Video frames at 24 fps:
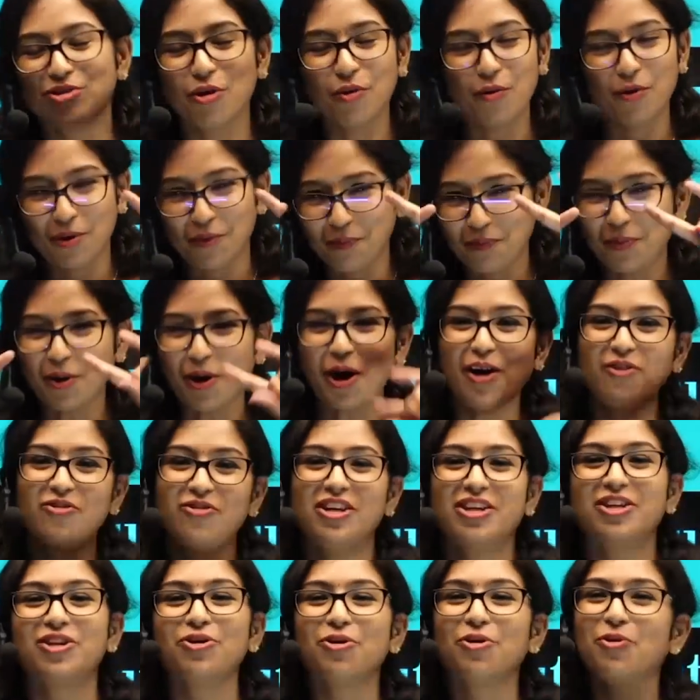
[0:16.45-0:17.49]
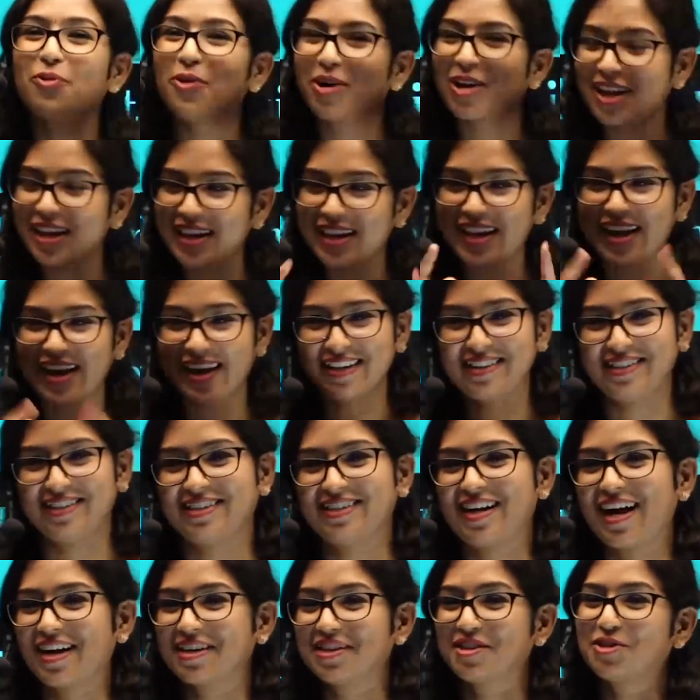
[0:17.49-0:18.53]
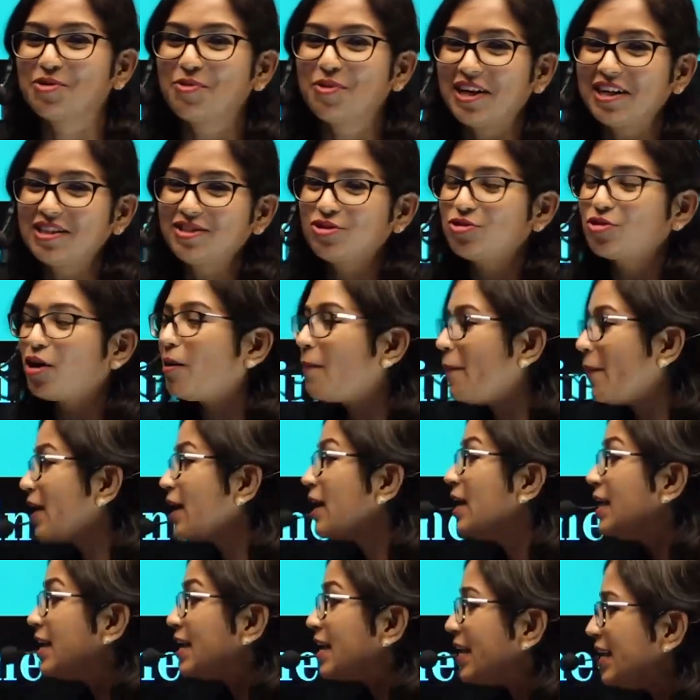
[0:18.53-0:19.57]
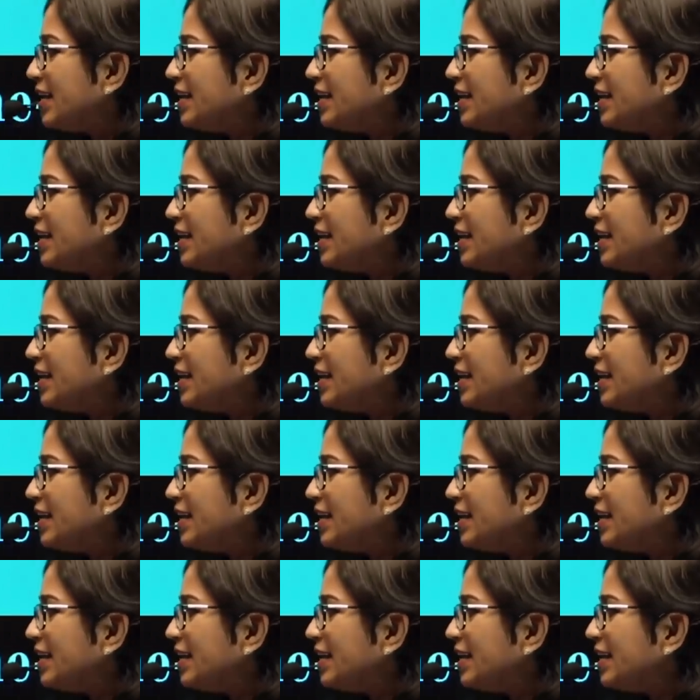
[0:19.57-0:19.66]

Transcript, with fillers: ஸோ ஒரு பர்ஃபெக்ட் யோவோட லெட் ஸ்டார்ட் டுடேஸ் டாபிக்